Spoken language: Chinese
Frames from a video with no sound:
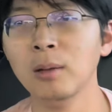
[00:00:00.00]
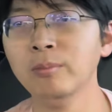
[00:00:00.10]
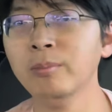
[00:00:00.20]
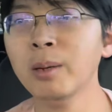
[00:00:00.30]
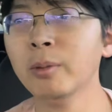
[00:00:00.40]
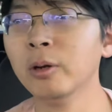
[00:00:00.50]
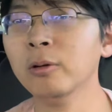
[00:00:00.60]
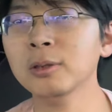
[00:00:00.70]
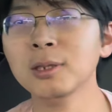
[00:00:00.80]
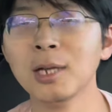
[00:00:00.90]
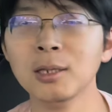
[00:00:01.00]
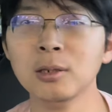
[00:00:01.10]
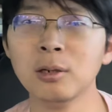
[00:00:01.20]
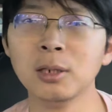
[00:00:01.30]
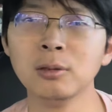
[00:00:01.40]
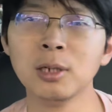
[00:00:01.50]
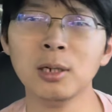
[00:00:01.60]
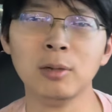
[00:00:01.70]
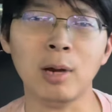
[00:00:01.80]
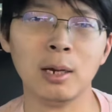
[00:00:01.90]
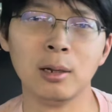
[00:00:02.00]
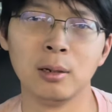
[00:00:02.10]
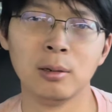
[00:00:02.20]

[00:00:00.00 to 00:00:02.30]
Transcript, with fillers: 被美国制裁之后，他就彻底完了。